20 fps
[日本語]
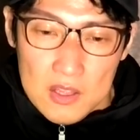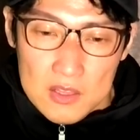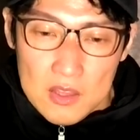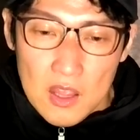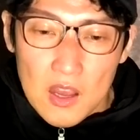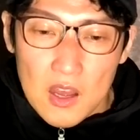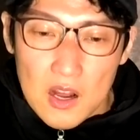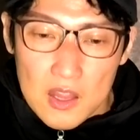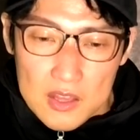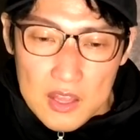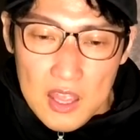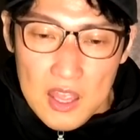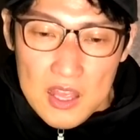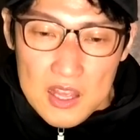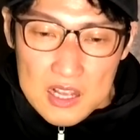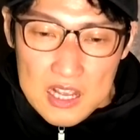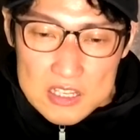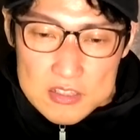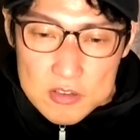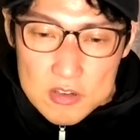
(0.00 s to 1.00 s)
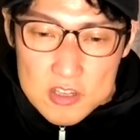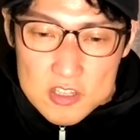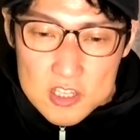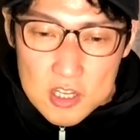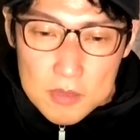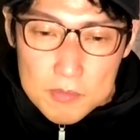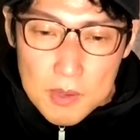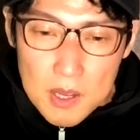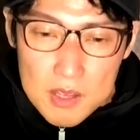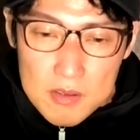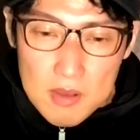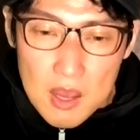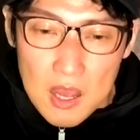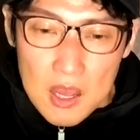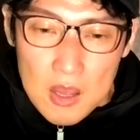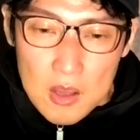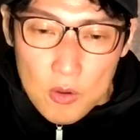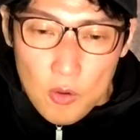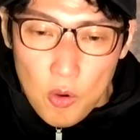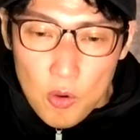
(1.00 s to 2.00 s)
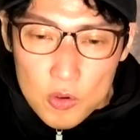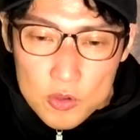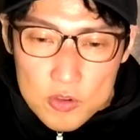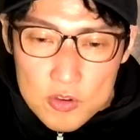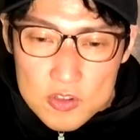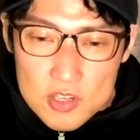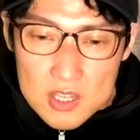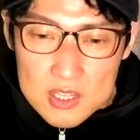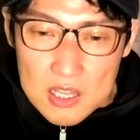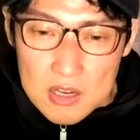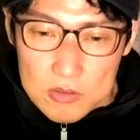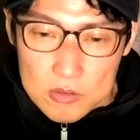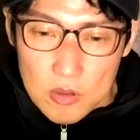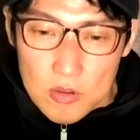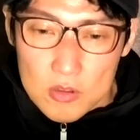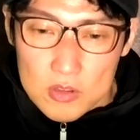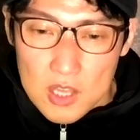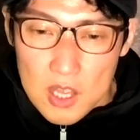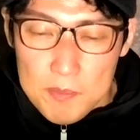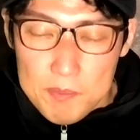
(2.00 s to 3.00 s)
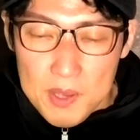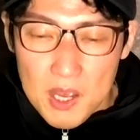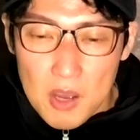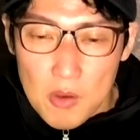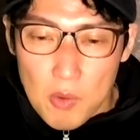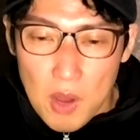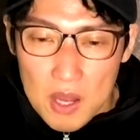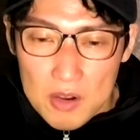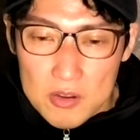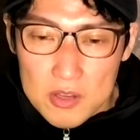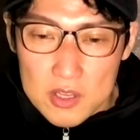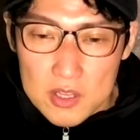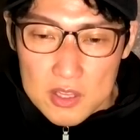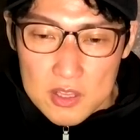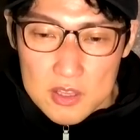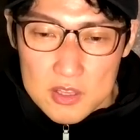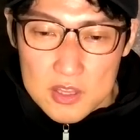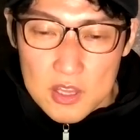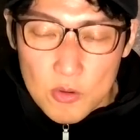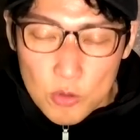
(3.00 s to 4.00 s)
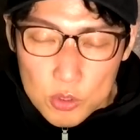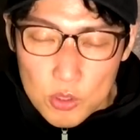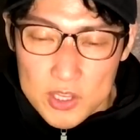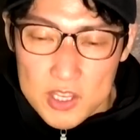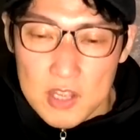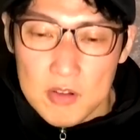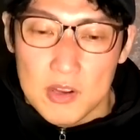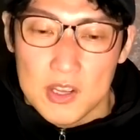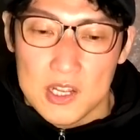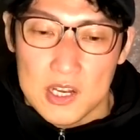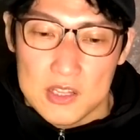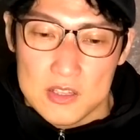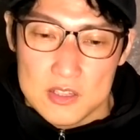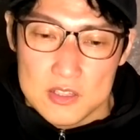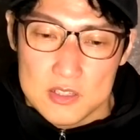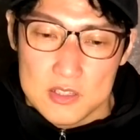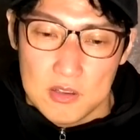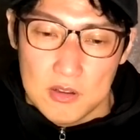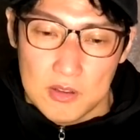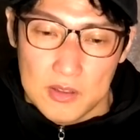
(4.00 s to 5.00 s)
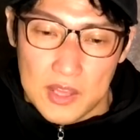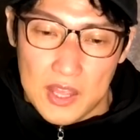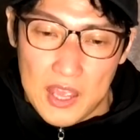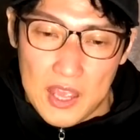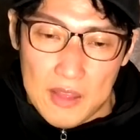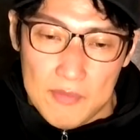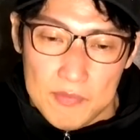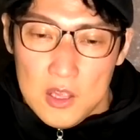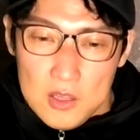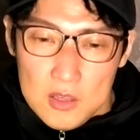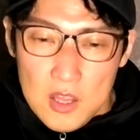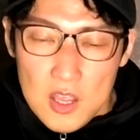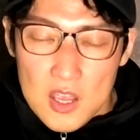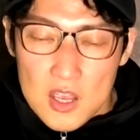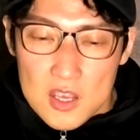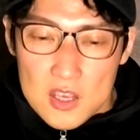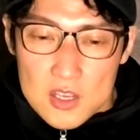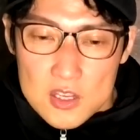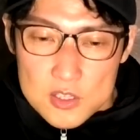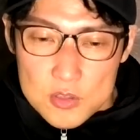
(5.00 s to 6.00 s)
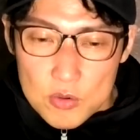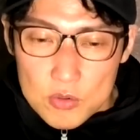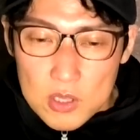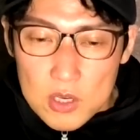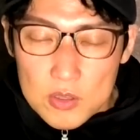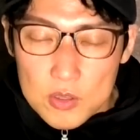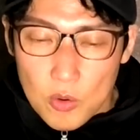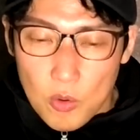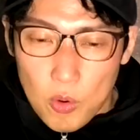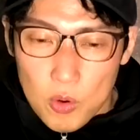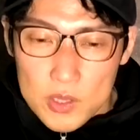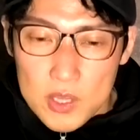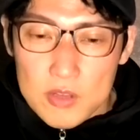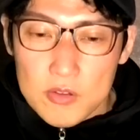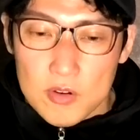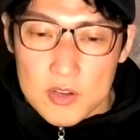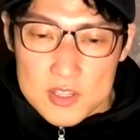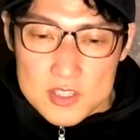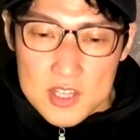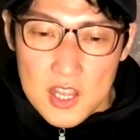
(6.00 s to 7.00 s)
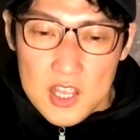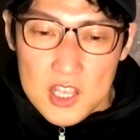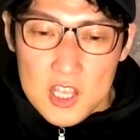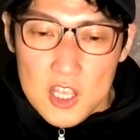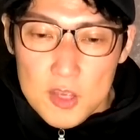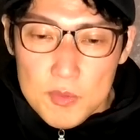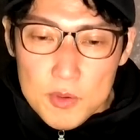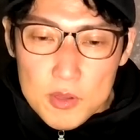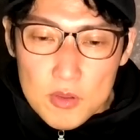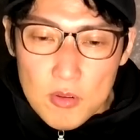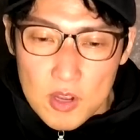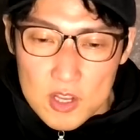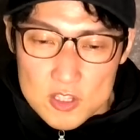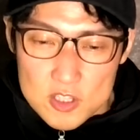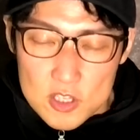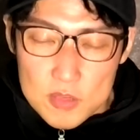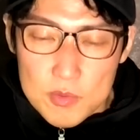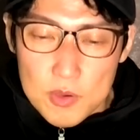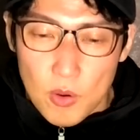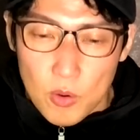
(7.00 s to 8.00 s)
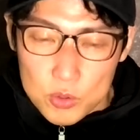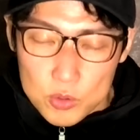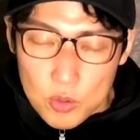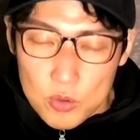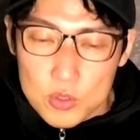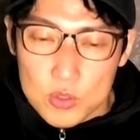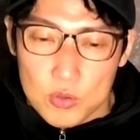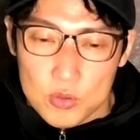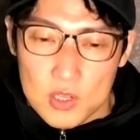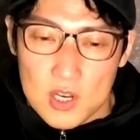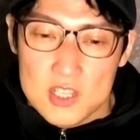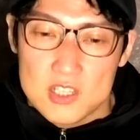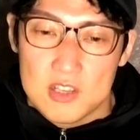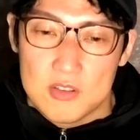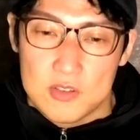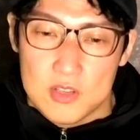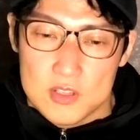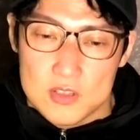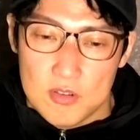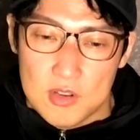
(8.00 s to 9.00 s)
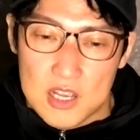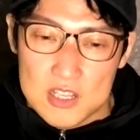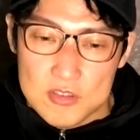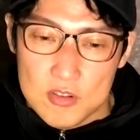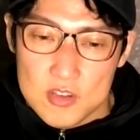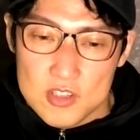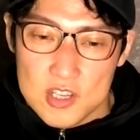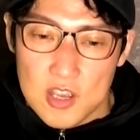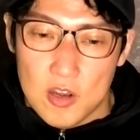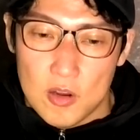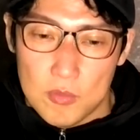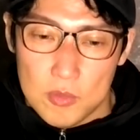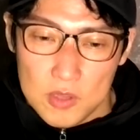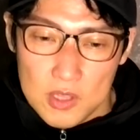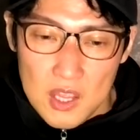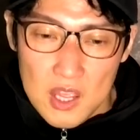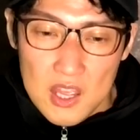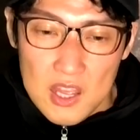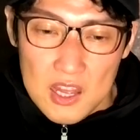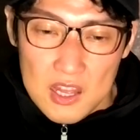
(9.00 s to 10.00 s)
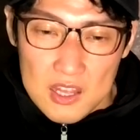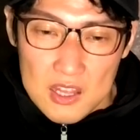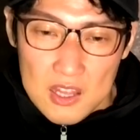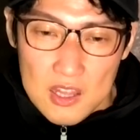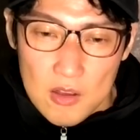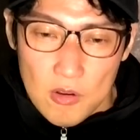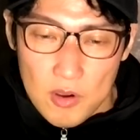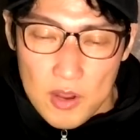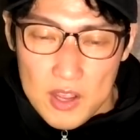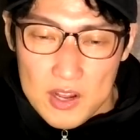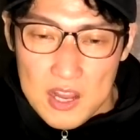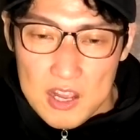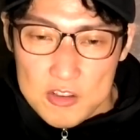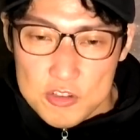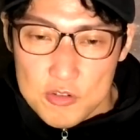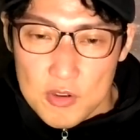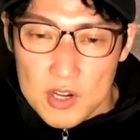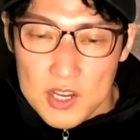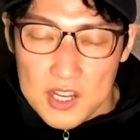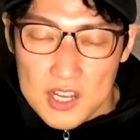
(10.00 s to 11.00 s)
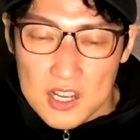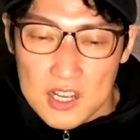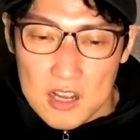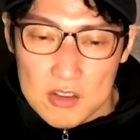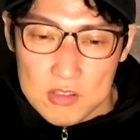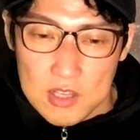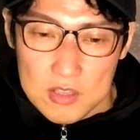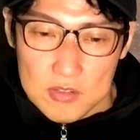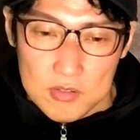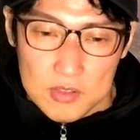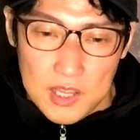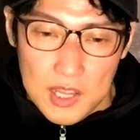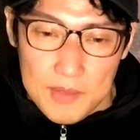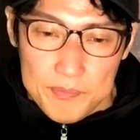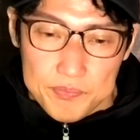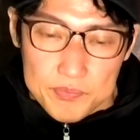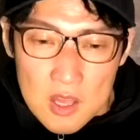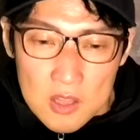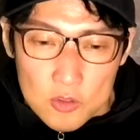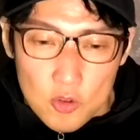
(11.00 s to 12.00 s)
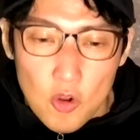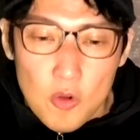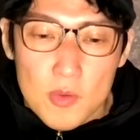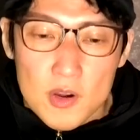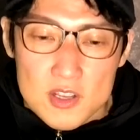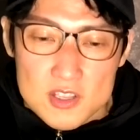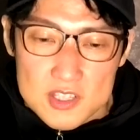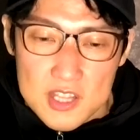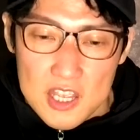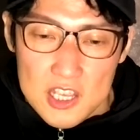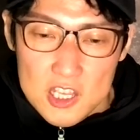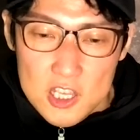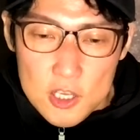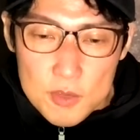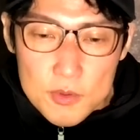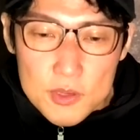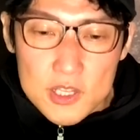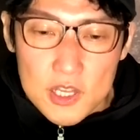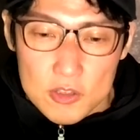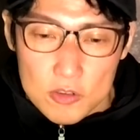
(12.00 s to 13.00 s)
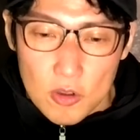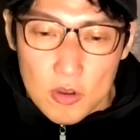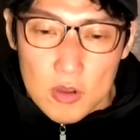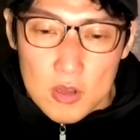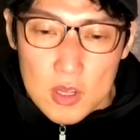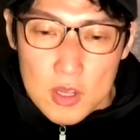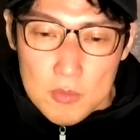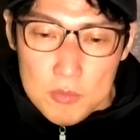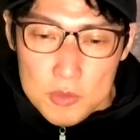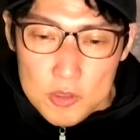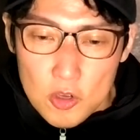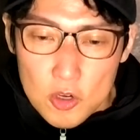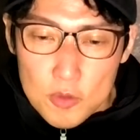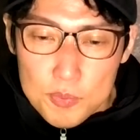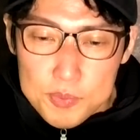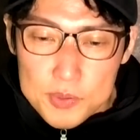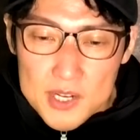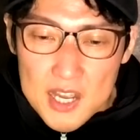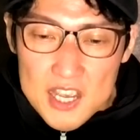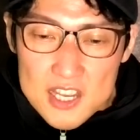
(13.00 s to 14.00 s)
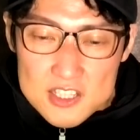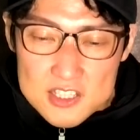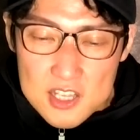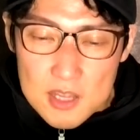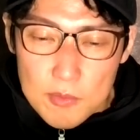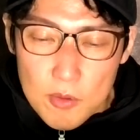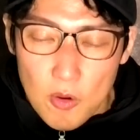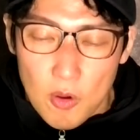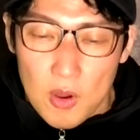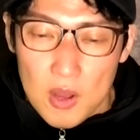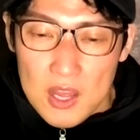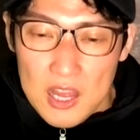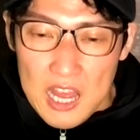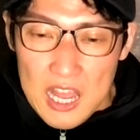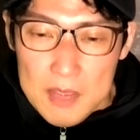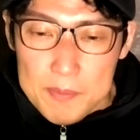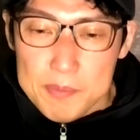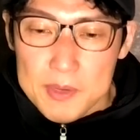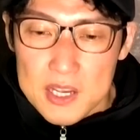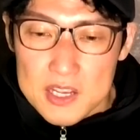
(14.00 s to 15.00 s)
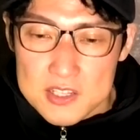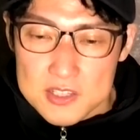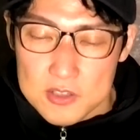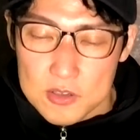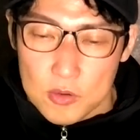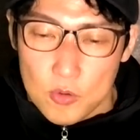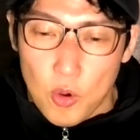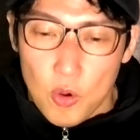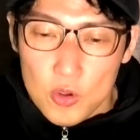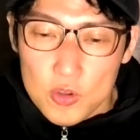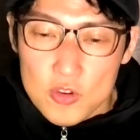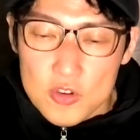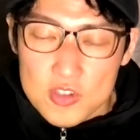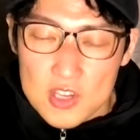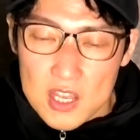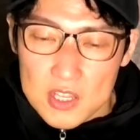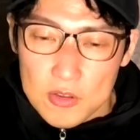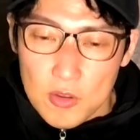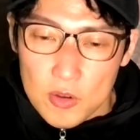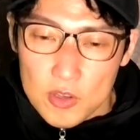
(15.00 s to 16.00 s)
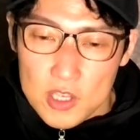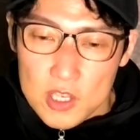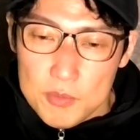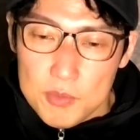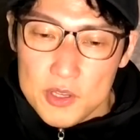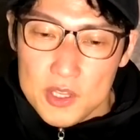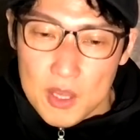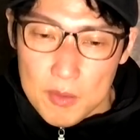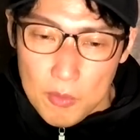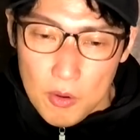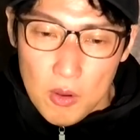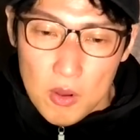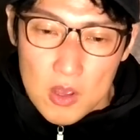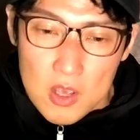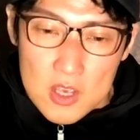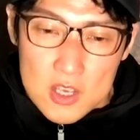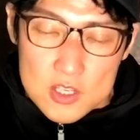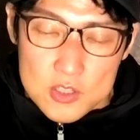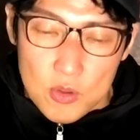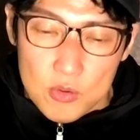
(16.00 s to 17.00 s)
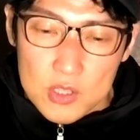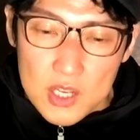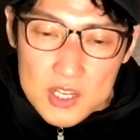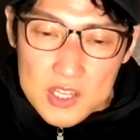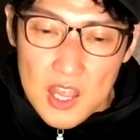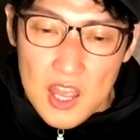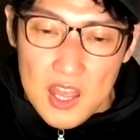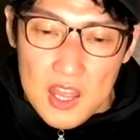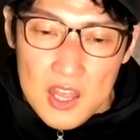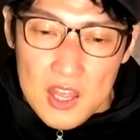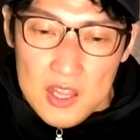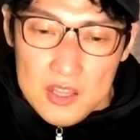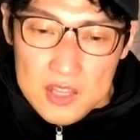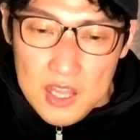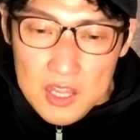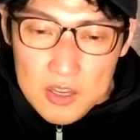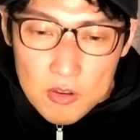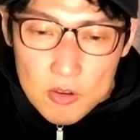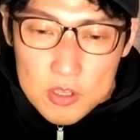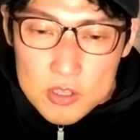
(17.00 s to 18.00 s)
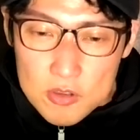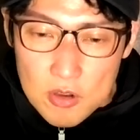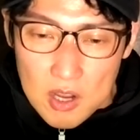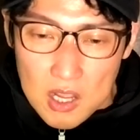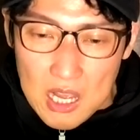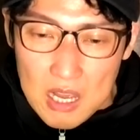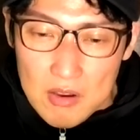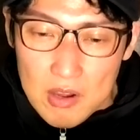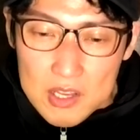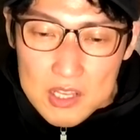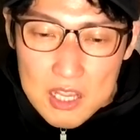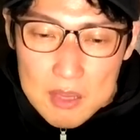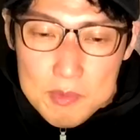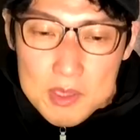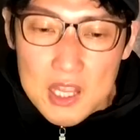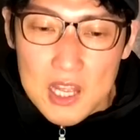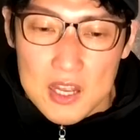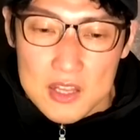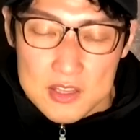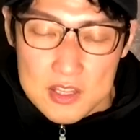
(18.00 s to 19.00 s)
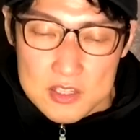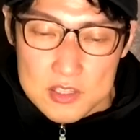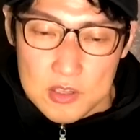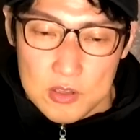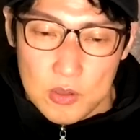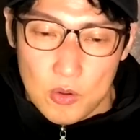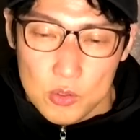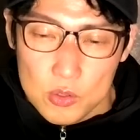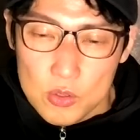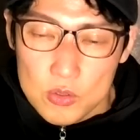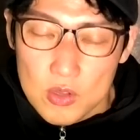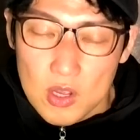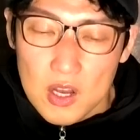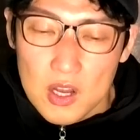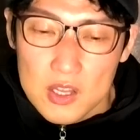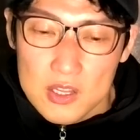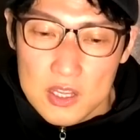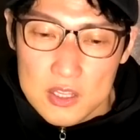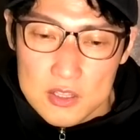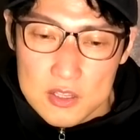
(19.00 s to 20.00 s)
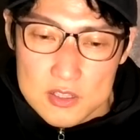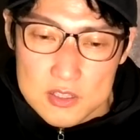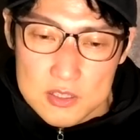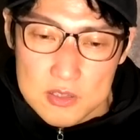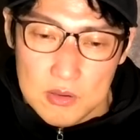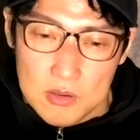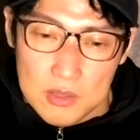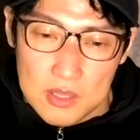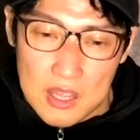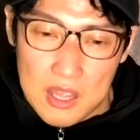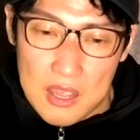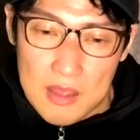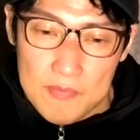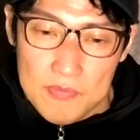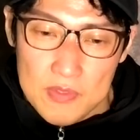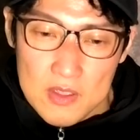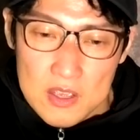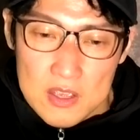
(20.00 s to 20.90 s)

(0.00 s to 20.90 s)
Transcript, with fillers: だからね、ガソリン車の場合は高級車になると燃費が悪いってことを言えるわけなんですよね。で、そうなるとこれだとですね、EV の方が随分お得ってことになっちゃうんですよ。ガソリン車よりもね。これ、ラグジュアリー価格だとね。どうもですね、EV だと、ミドルプライスでも、ハイプライス、高級車の EV でも、そんなにね、燃料費っていうのは変わらないみたいなんですよね。ほとんど変わらないんですよね。